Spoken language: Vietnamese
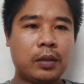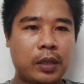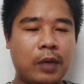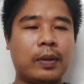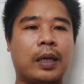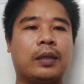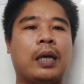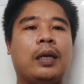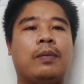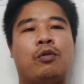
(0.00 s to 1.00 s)
nhưng mà thật
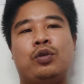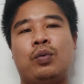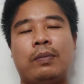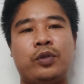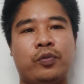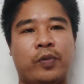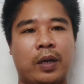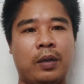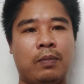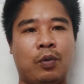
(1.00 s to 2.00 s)
chắc là bộ xương nấm sư phẫn
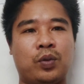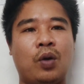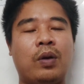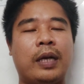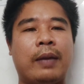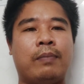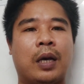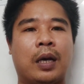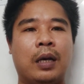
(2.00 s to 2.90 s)
một số anh em mà